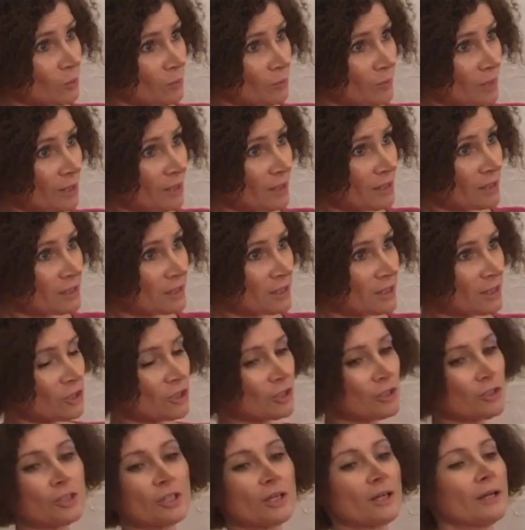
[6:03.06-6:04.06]
umierać za
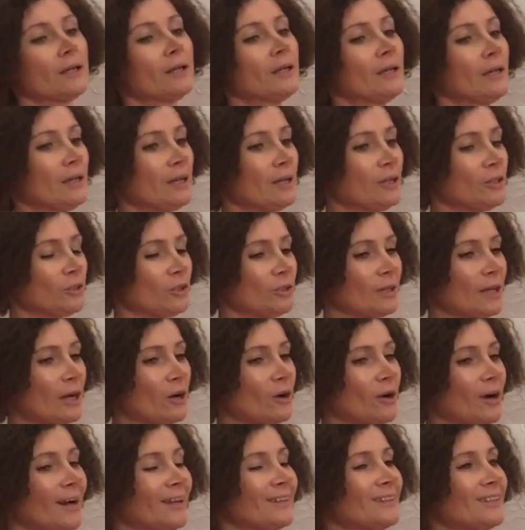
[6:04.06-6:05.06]
życia, to ja,
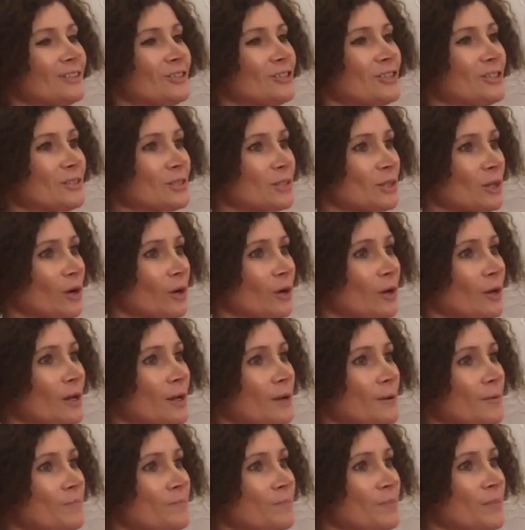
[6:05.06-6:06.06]
kochane dziecko,
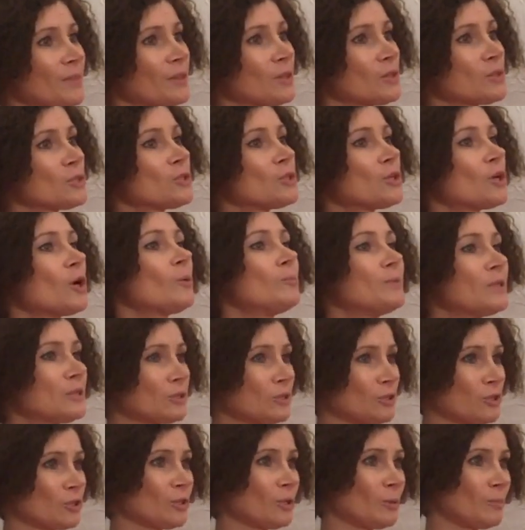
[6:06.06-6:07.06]
zrobi
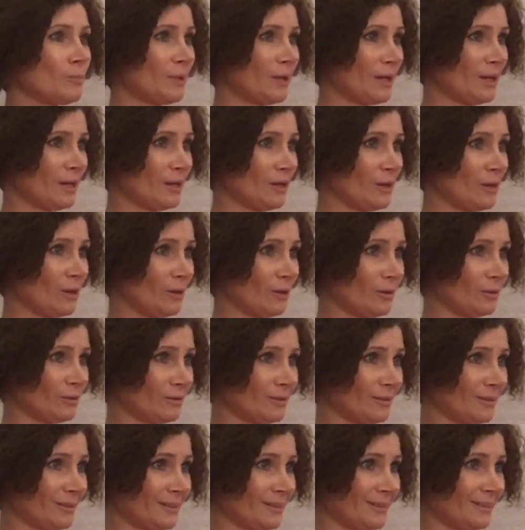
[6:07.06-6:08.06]
coś dobrego
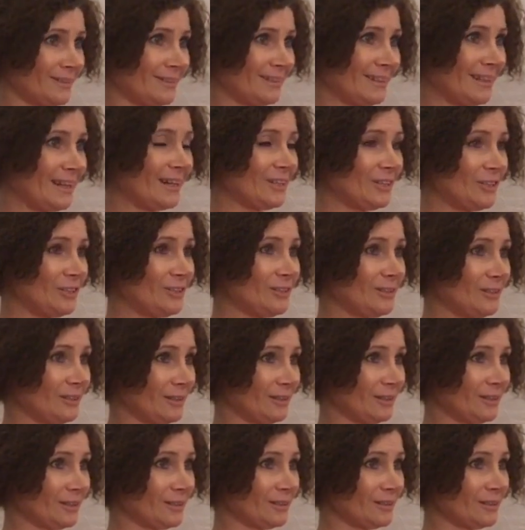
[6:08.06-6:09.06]
dla
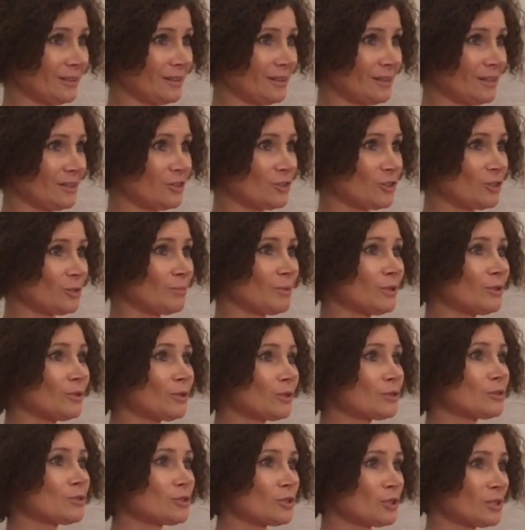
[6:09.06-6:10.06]
innych, żeby
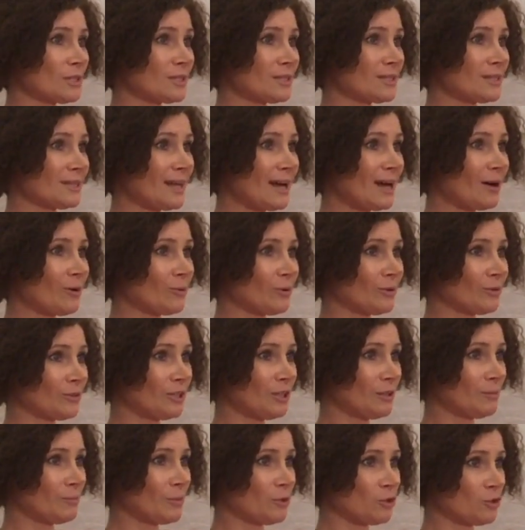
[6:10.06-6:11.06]
to, co się stało,
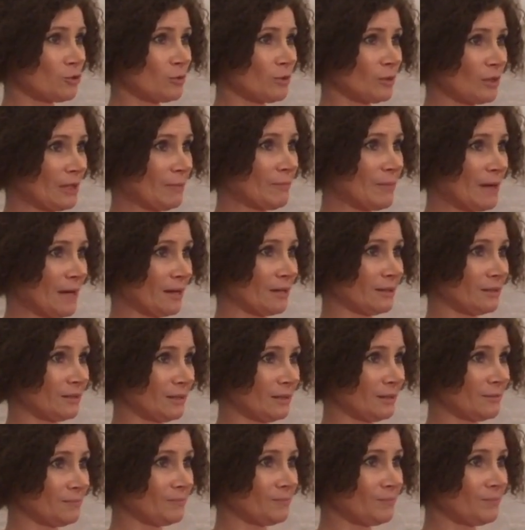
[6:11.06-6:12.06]
nie poszło na
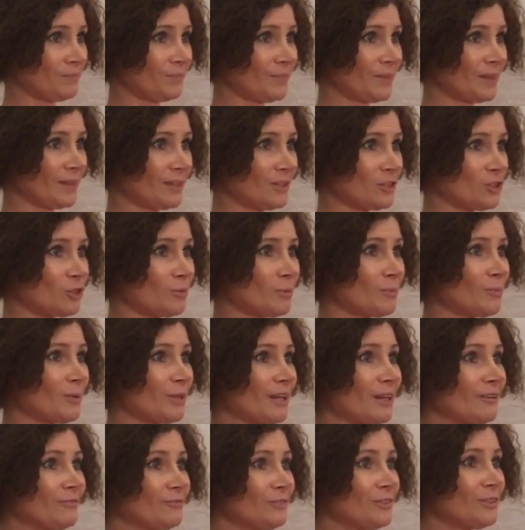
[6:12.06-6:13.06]
marne żeby
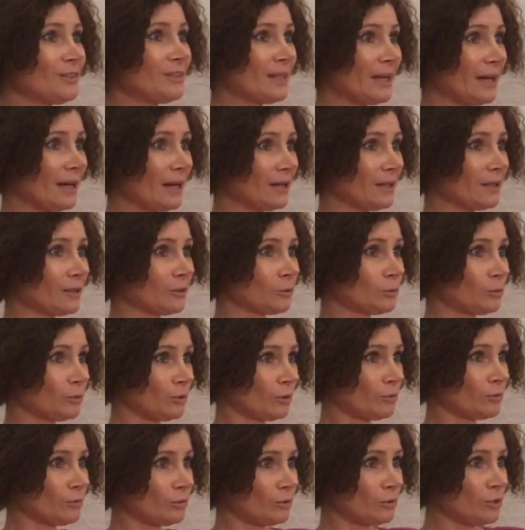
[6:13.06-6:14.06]
moja wina,
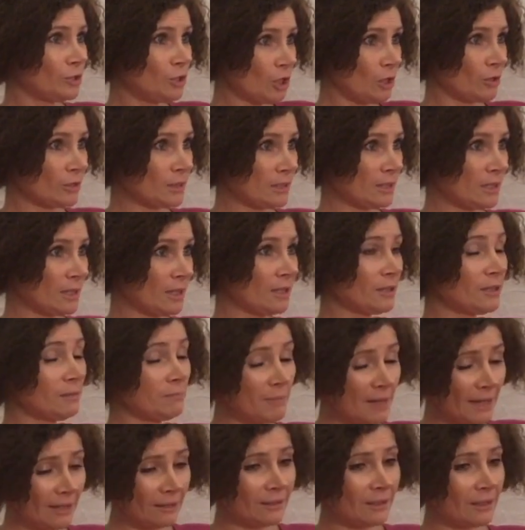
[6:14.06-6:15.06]
którą niosę i
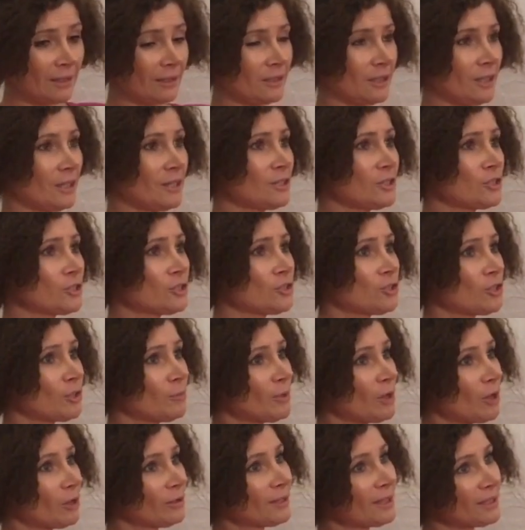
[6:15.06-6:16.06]
będę nieść,
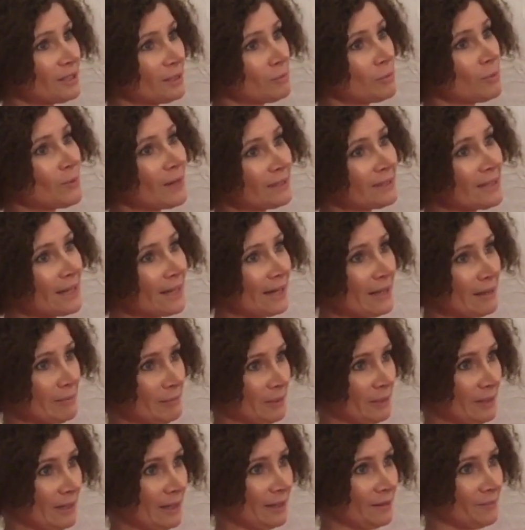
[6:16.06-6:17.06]
żeby ona nie była
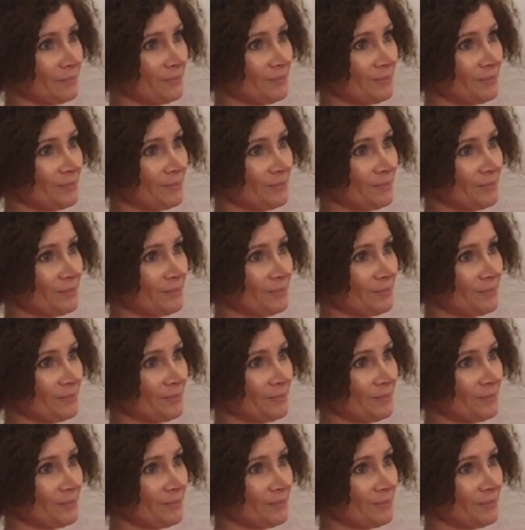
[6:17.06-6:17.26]
daremna.